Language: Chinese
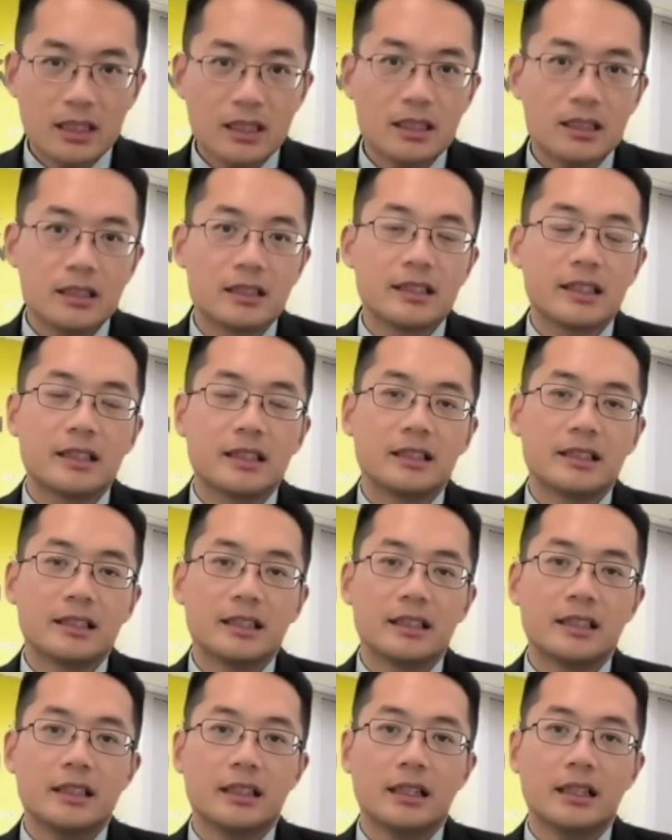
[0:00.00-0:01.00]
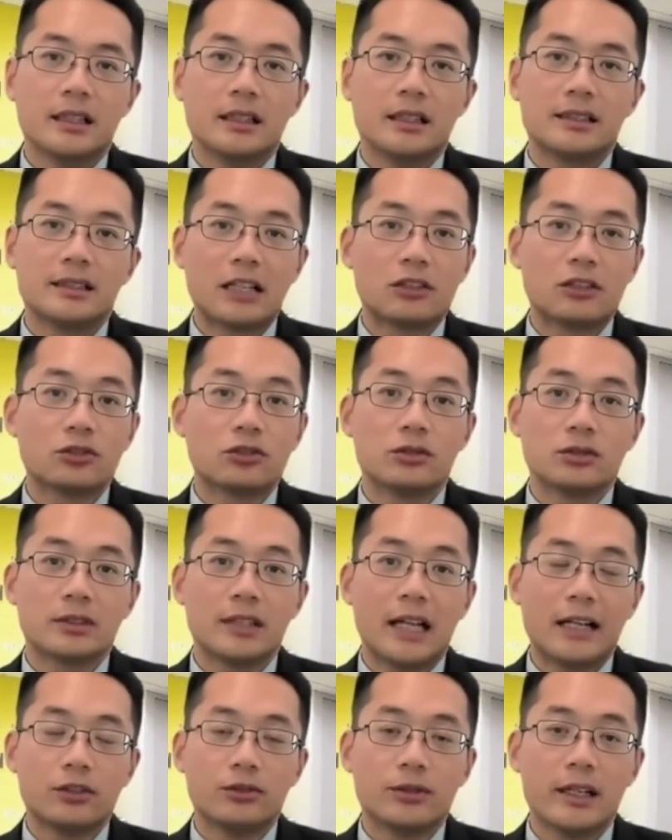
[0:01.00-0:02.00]
呃，这个这个加州
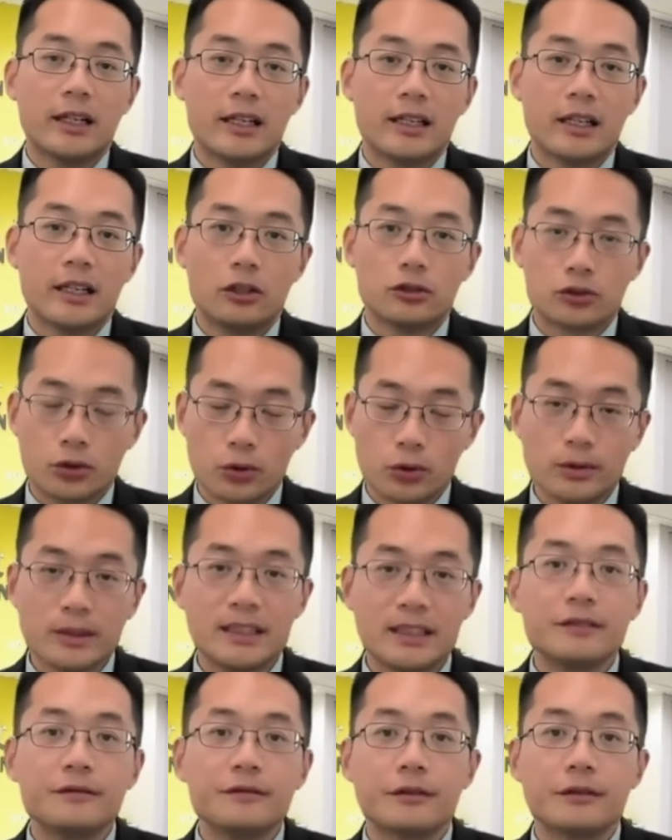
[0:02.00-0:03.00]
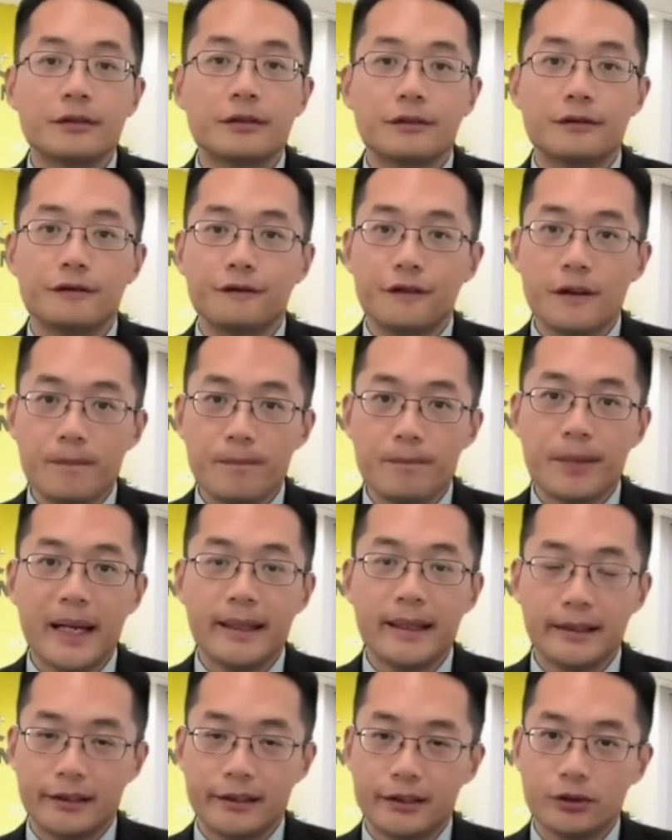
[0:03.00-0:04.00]
大学要重新分
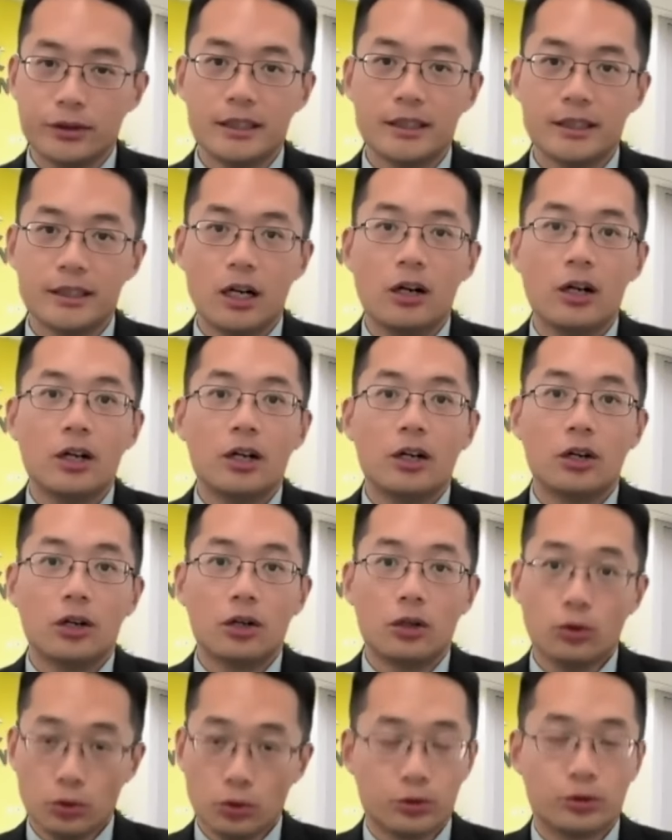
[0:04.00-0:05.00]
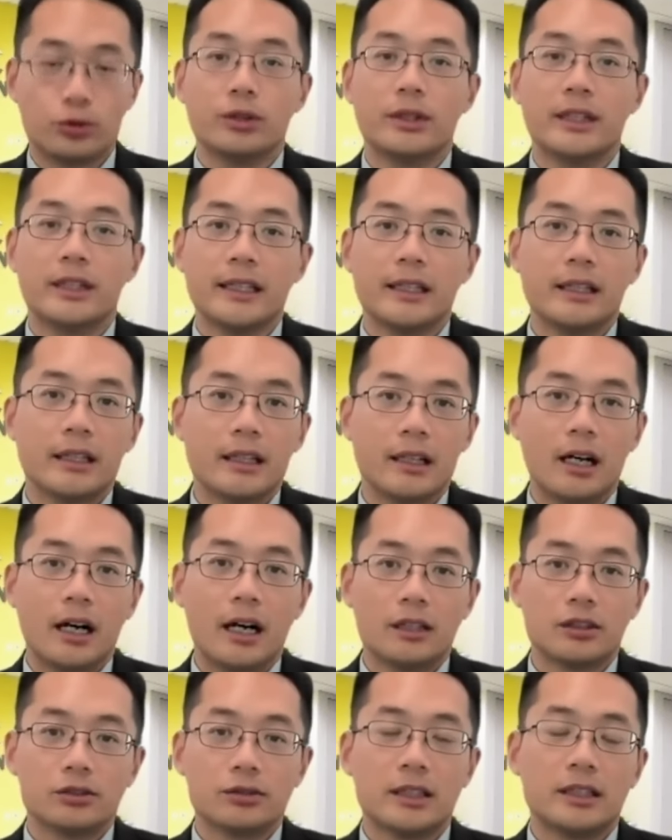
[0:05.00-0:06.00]
配一个学校录取你
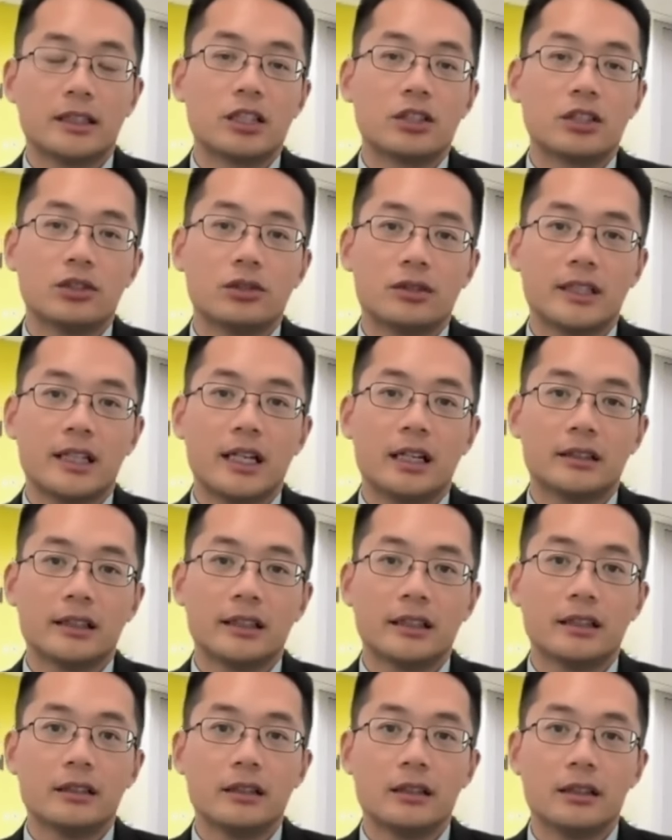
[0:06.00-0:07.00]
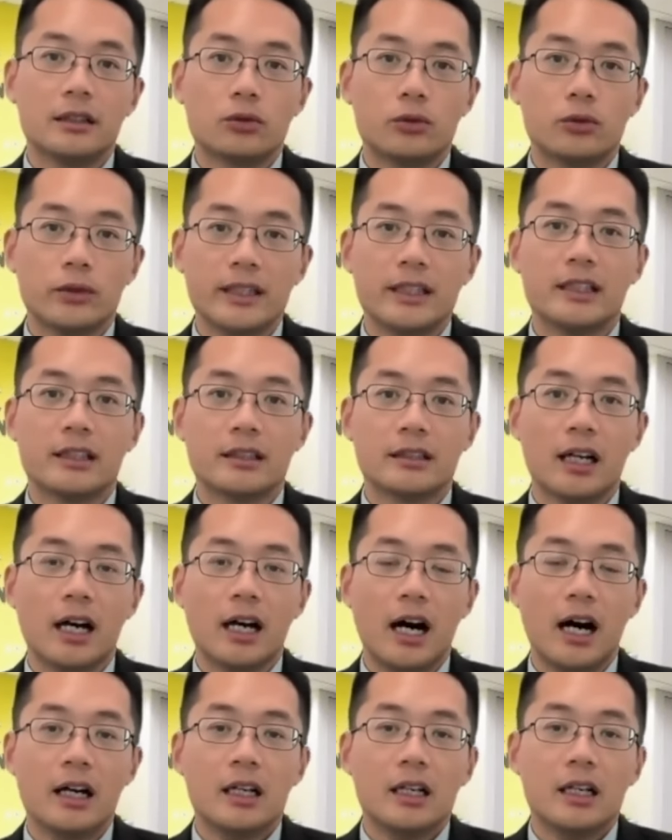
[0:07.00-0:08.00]
啊，所以它是有这样的一个规定的
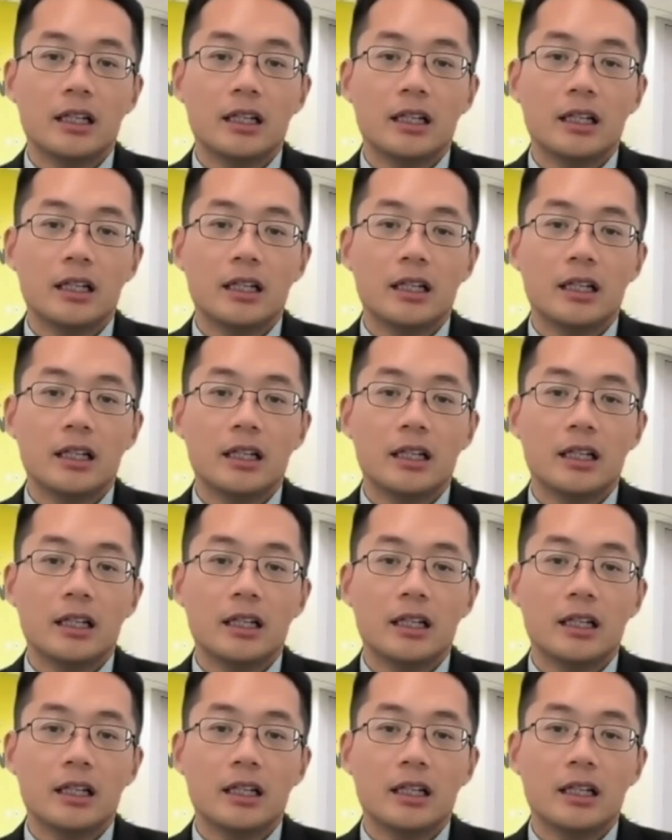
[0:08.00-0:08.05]
啊，